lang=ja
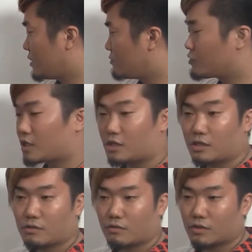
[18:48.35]
難し
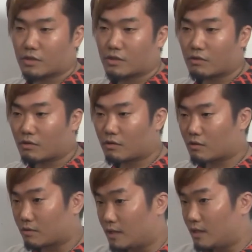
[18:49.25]
いとこですけ
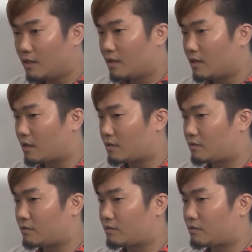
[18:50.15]
ど、あ
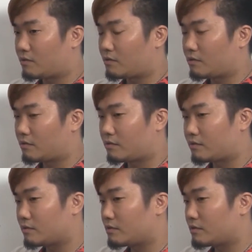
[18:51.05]
の、